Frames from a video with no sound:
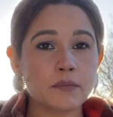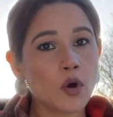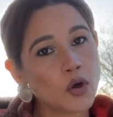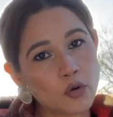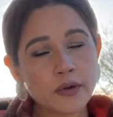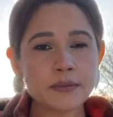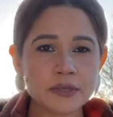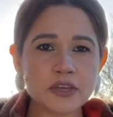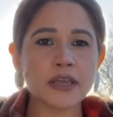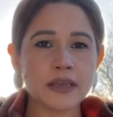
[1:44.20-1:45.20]
और होने भी
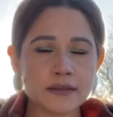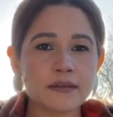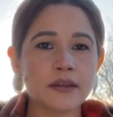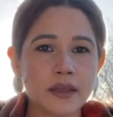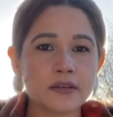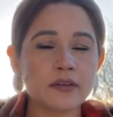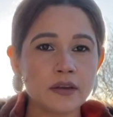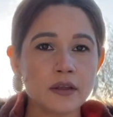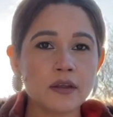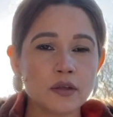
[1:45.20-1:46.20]
चाहिए ऐसे
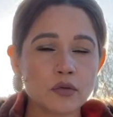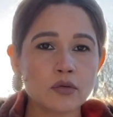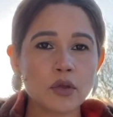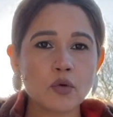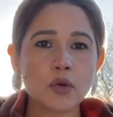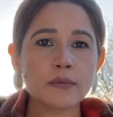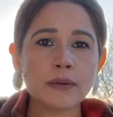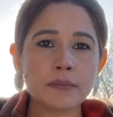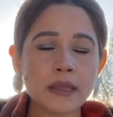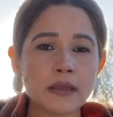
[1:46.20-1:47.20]
रिएक्शन के कोई भी
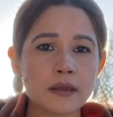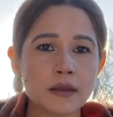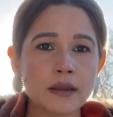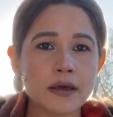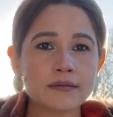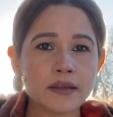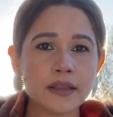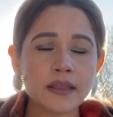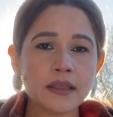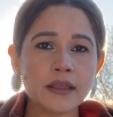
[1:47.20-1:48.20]
अपनी
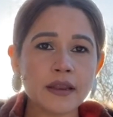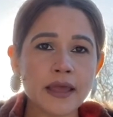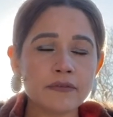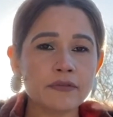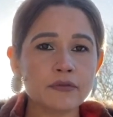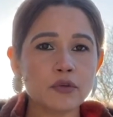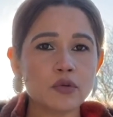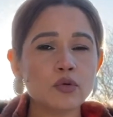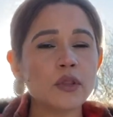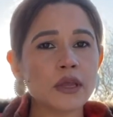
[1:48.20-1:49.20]
लग्जरी की लाइफ
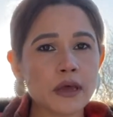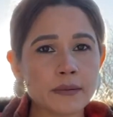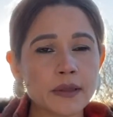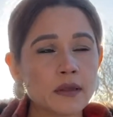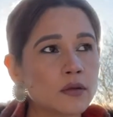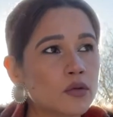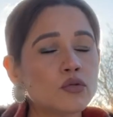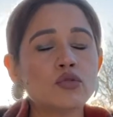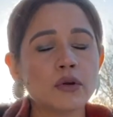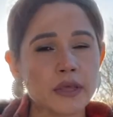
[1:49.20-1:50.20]
क्यों देगा भाई क्यों
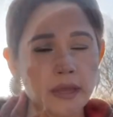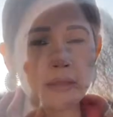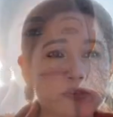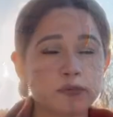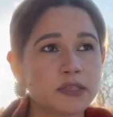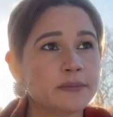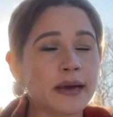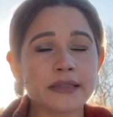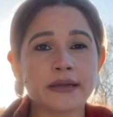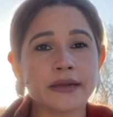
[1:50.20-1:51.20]
छोड़ेगा आज जो मुझे
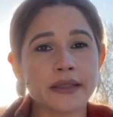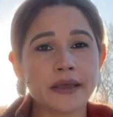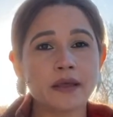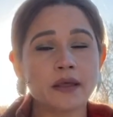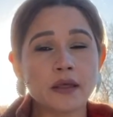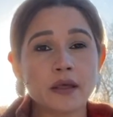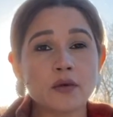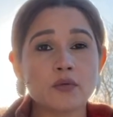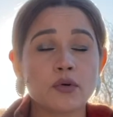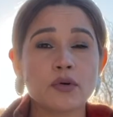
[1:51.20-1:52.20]
बात करनी है
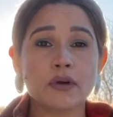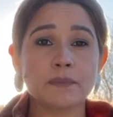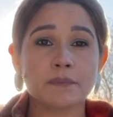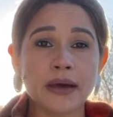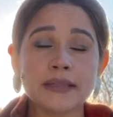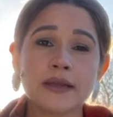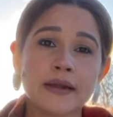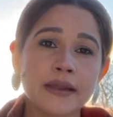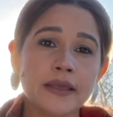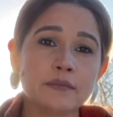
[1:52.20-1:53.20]
वो बात
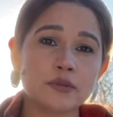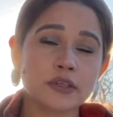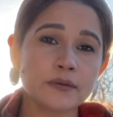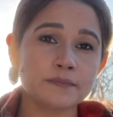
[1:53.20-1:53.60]
करनी है मुझे